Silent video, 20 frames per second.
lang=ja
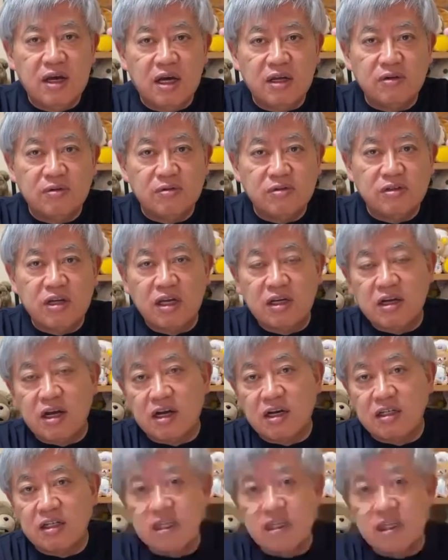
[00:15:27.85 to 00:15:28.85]
あの、
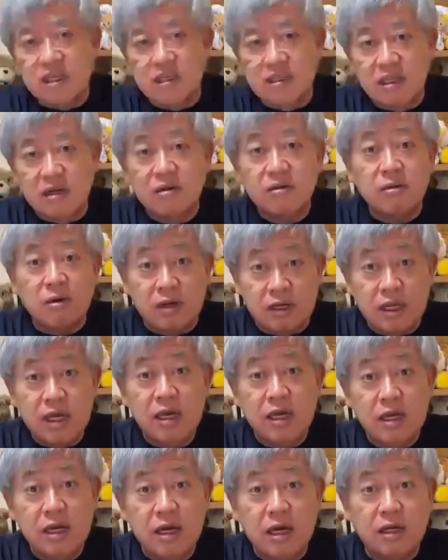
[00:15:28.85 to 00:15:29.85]
JICA が出てきてるとか
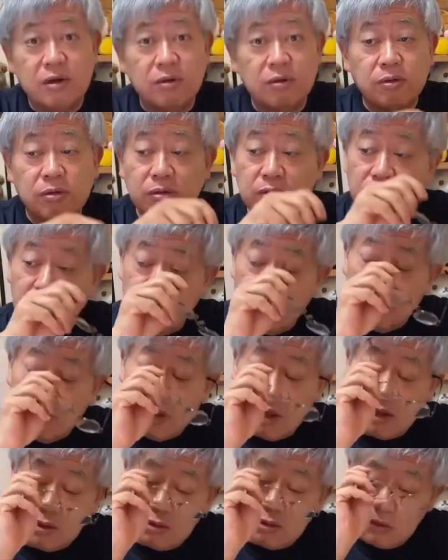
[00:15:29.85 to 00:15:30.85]
ね、あの、いうこと
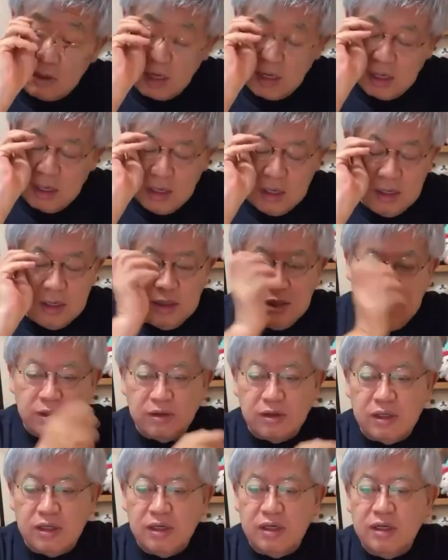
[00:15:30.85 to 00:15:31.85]
になるとね。
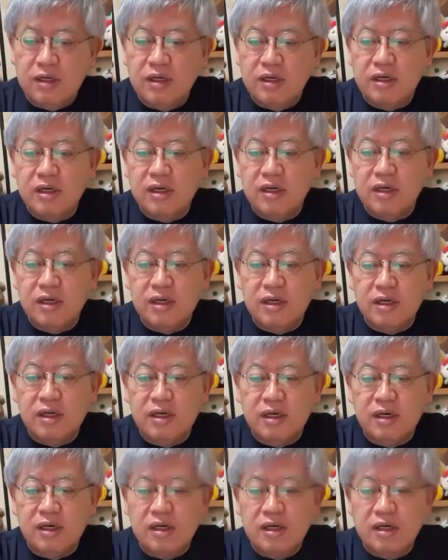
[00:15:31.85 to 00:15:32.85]

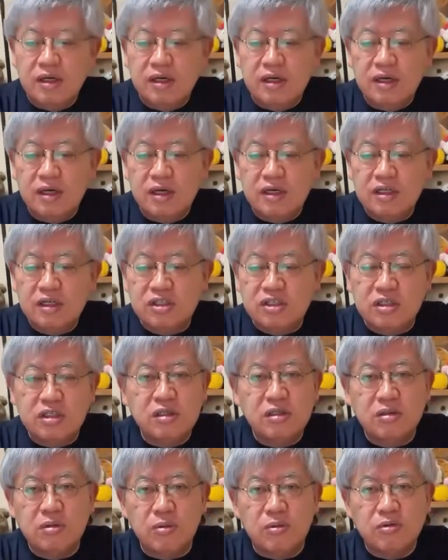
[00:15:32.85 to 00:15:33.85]
で、きち
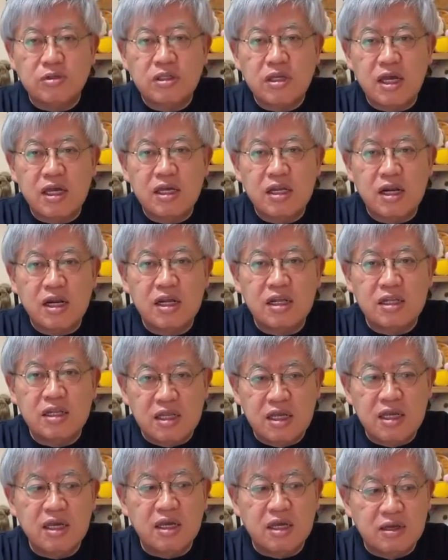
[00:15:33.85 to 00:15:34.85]
んと抑えられ
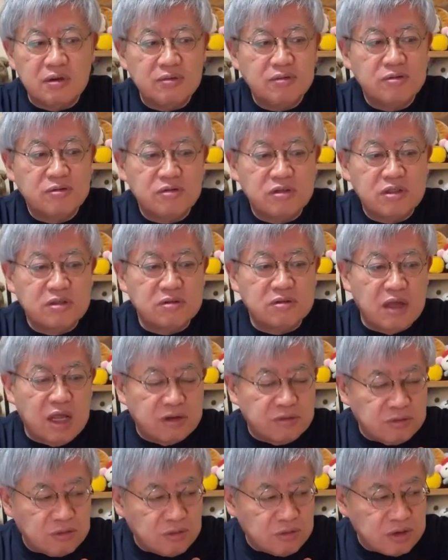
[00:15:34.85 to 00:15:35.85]
て、複数、あ
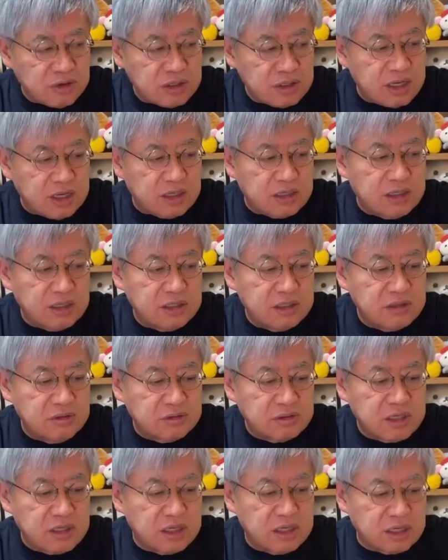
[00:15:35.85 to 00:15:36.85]
の、これね、気
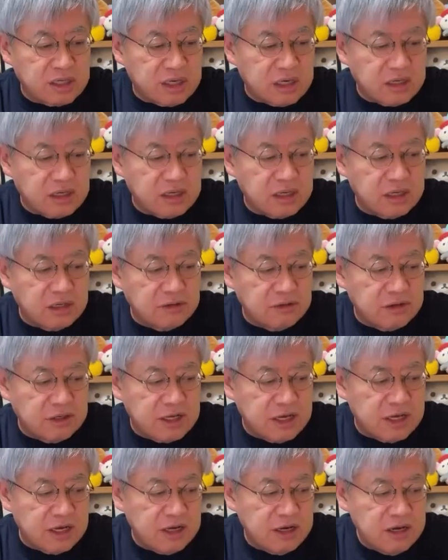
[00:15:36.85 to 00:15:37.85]
をつけなきゃいけないのは
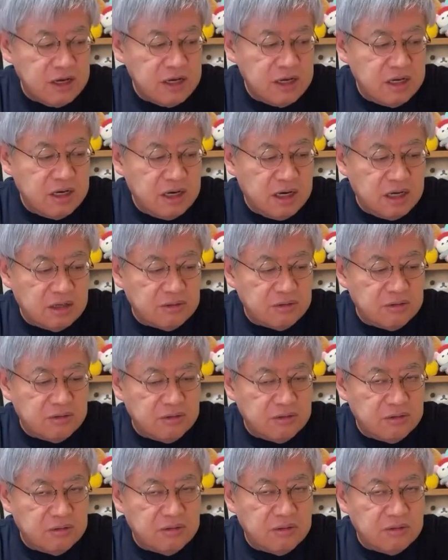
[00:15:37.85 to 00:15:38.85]
ね、あ
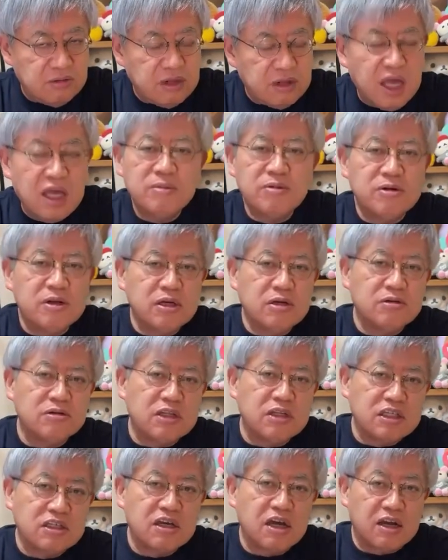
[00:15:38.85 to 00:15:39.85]
の、内部リーク
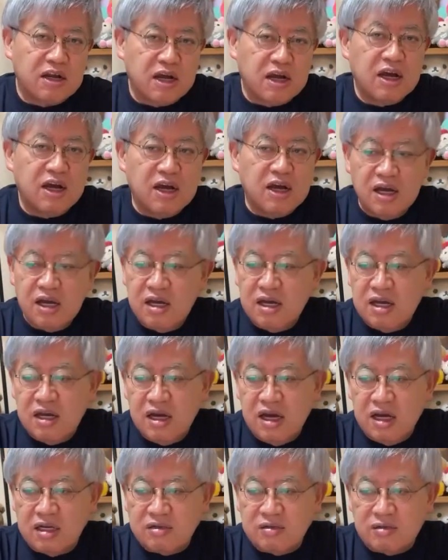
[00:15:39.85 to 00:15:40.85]
ですから、
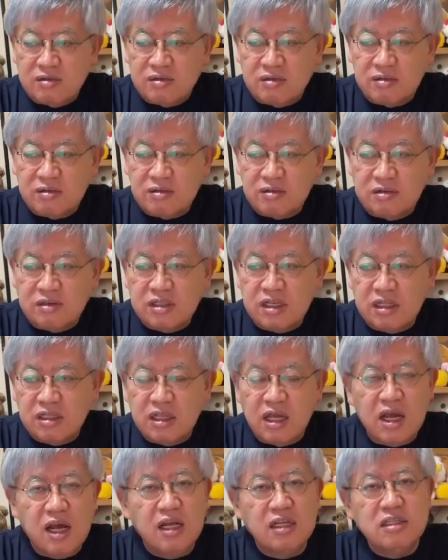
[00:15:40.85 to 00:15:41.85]
あの、絶
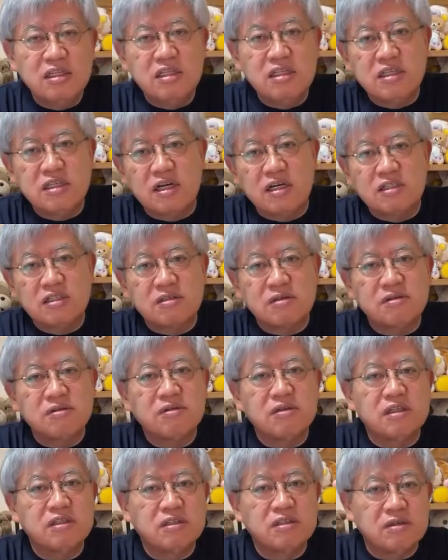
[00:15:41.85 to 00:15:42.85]
対犯人探しする
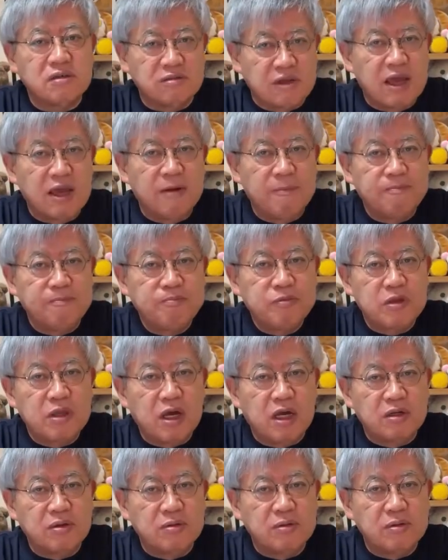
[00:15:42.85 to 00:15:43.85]
んですよね。
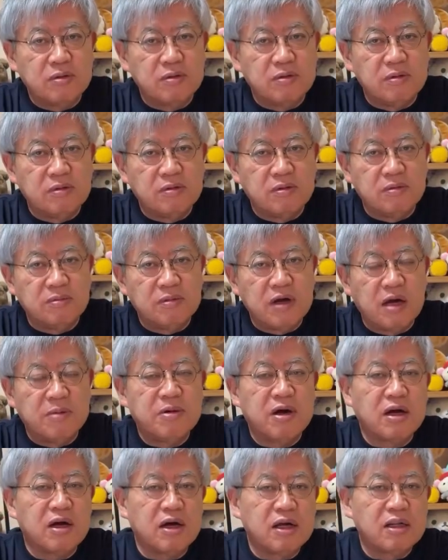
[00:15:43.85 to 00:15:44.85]
あの、
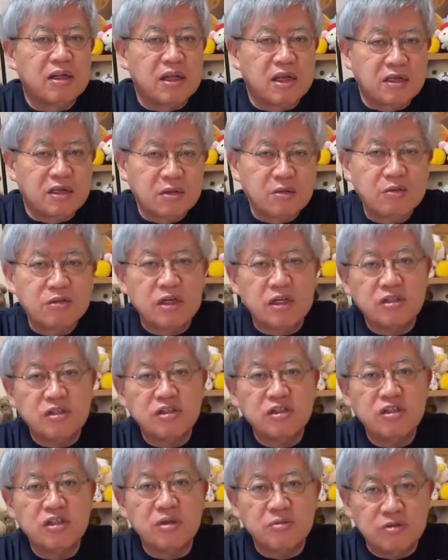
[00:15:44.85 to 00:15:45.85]
暴かれた業者に
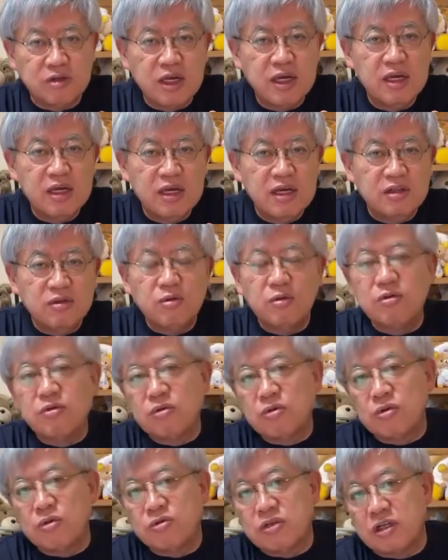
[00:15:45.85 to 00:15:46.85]
してもね、どこ
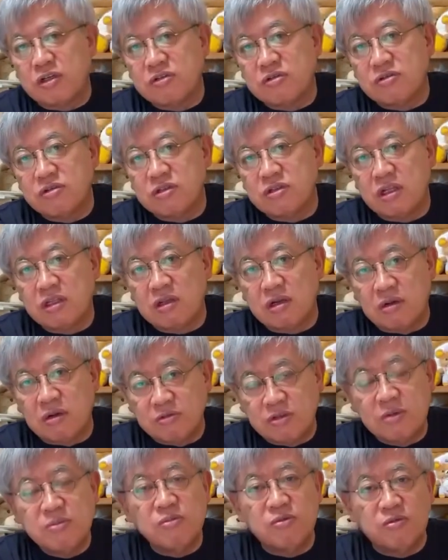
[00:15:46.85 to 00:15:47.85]
の業者が中止になってるか
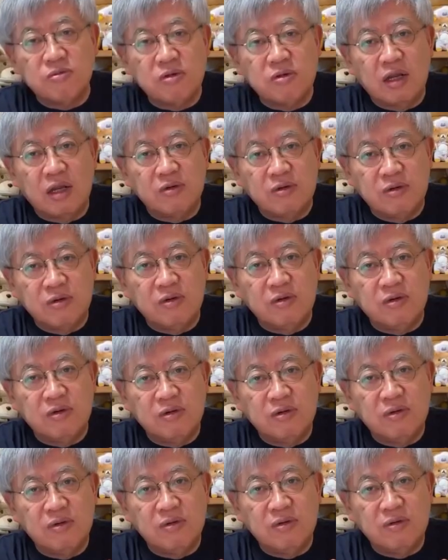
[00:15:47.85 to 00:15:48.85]
も全部、あ
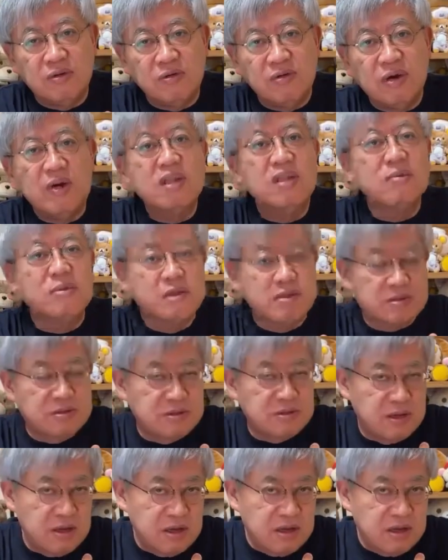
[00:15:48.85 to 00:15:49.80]
の、割れてます。